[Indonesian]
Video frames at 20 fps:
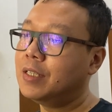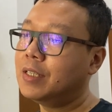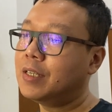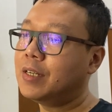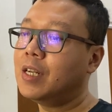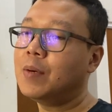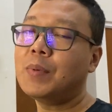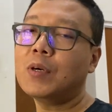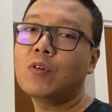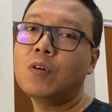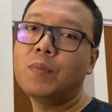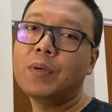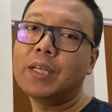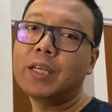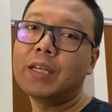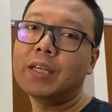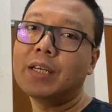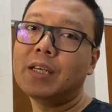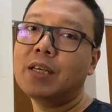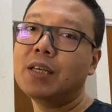Kenapa gue
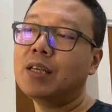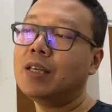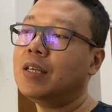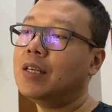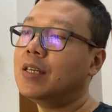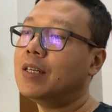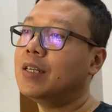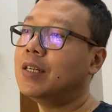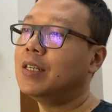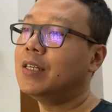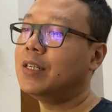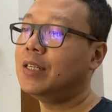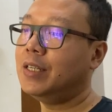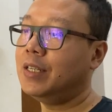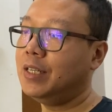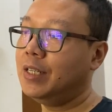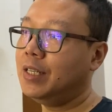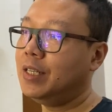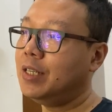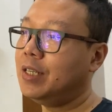beli ini? Uh,
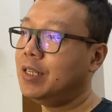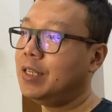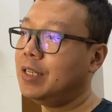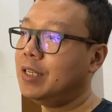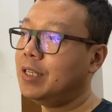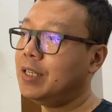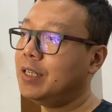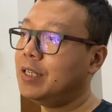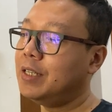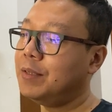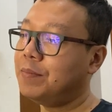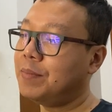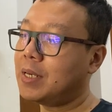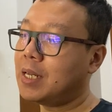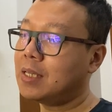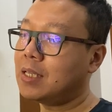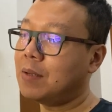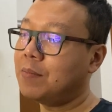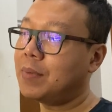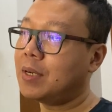ini
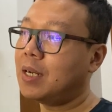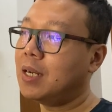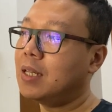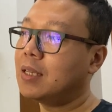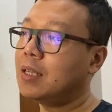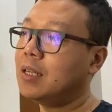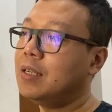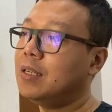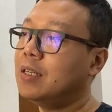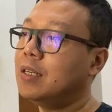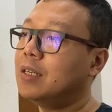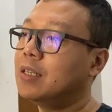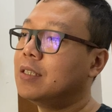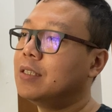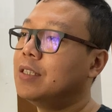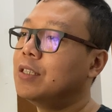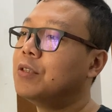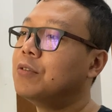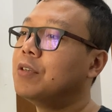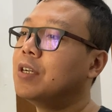peralatan-peralatan yang
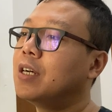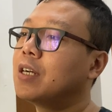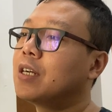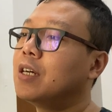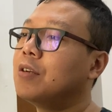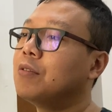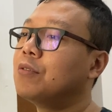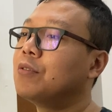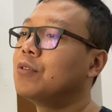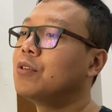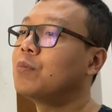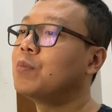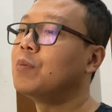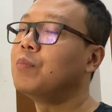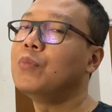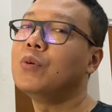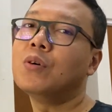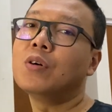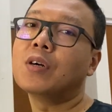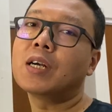digunakan untuk
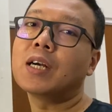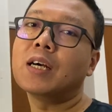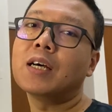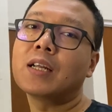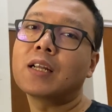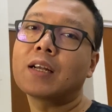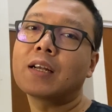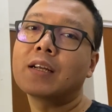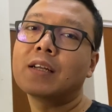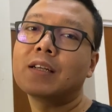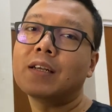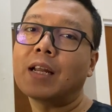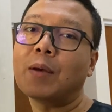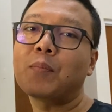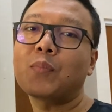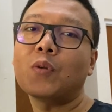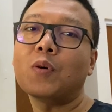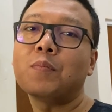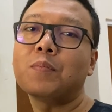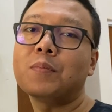membongkar
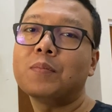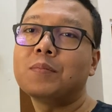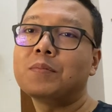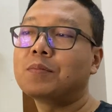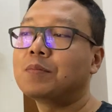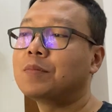laptop.